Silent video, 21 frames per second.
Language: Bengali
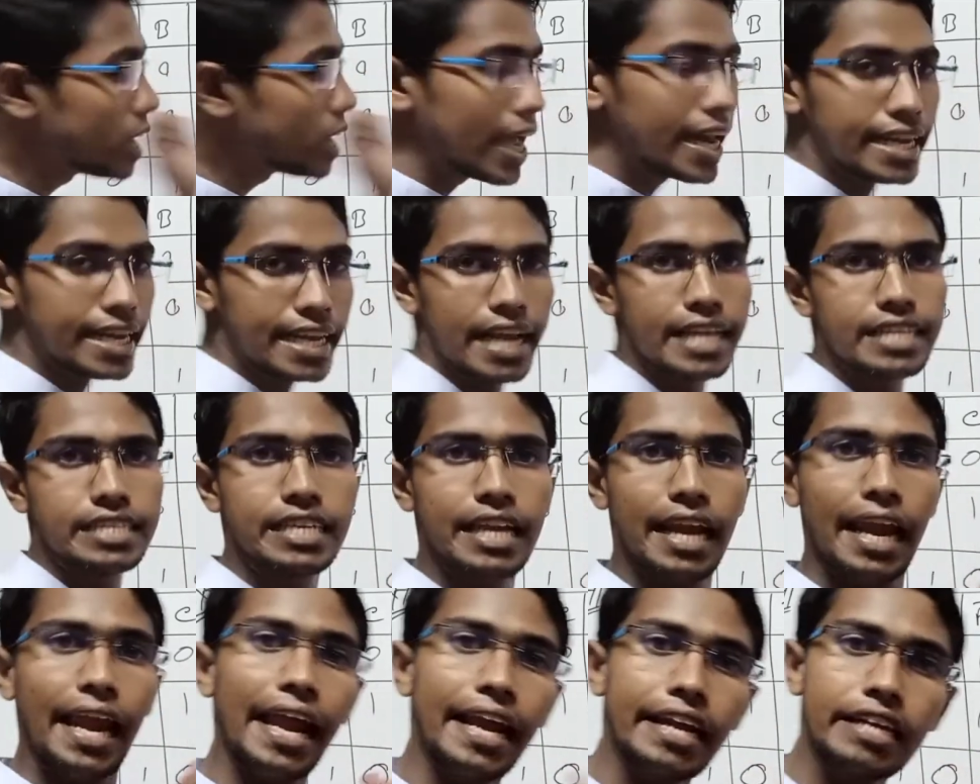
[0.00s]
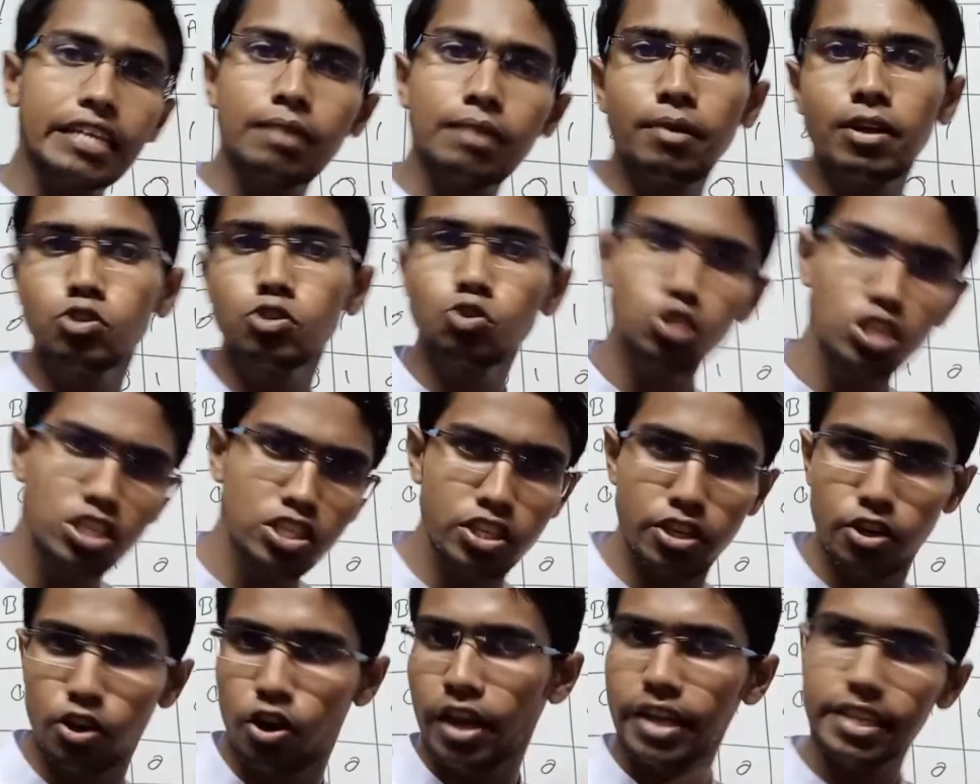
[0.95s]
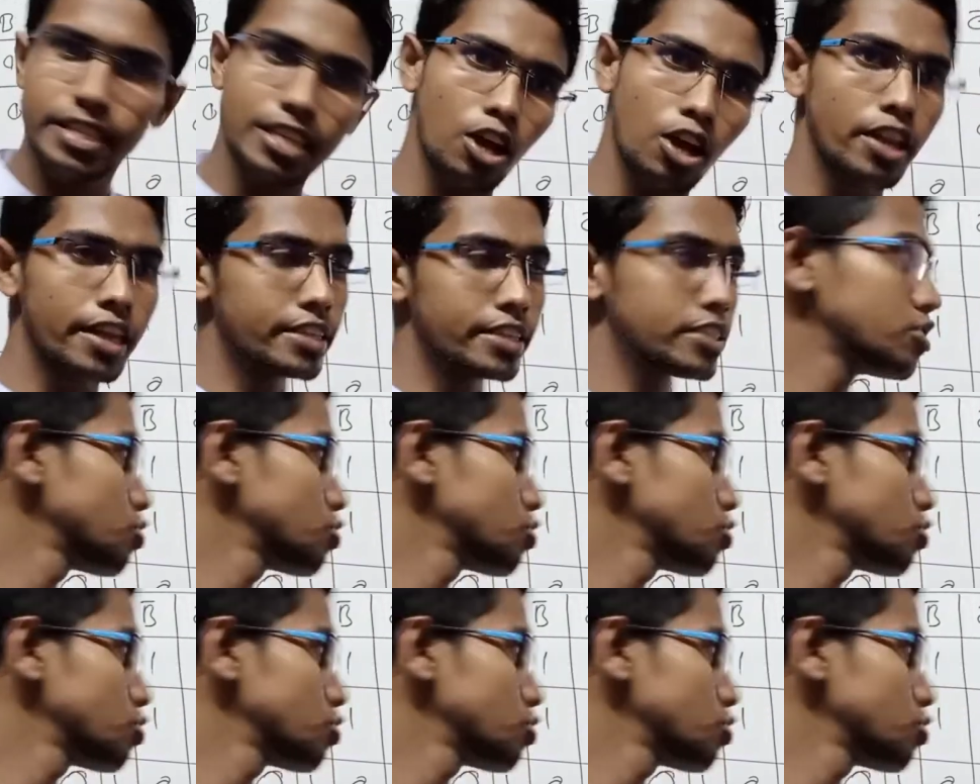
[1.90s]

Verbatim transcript: গুণের ক্ষেত্রে একটা মান যদি জিরো হয় তাহলে